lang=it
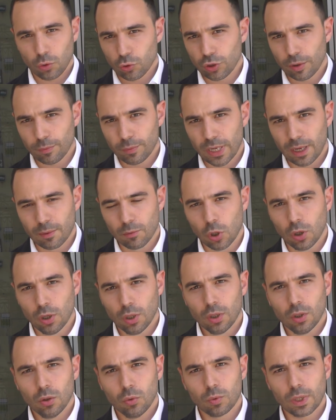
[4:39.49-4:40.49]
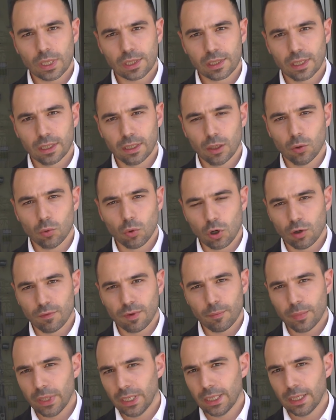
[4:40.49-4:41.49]
Oggi abbiamo una sede
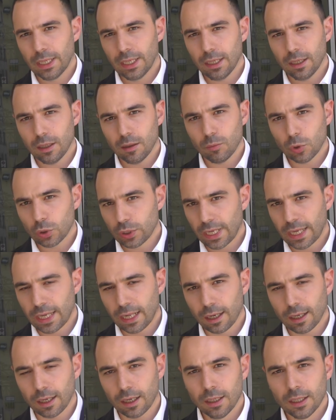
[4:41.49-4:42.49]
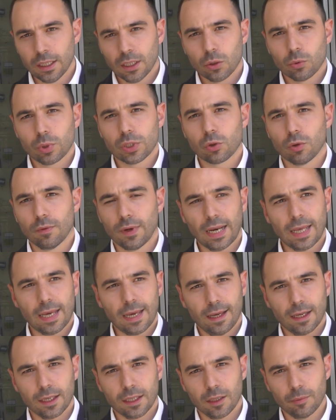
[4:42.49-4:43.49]
nuova, bella, moderna, questo vale
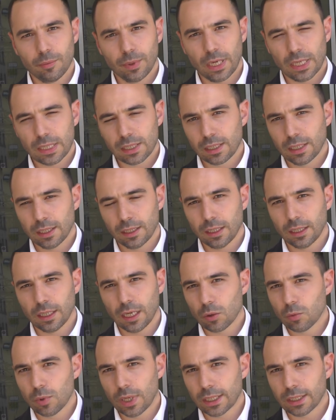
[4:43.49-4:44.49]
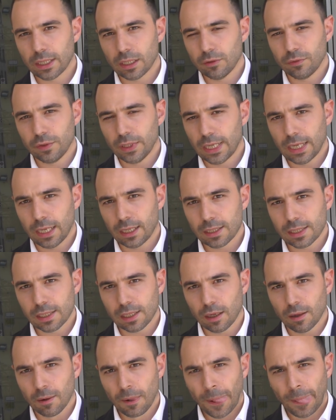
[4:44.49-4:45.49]
anche per la sede della Guardia di
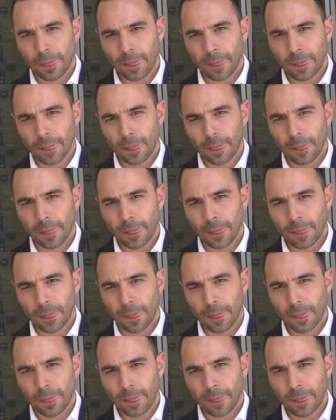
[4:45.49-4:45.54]
Finanza,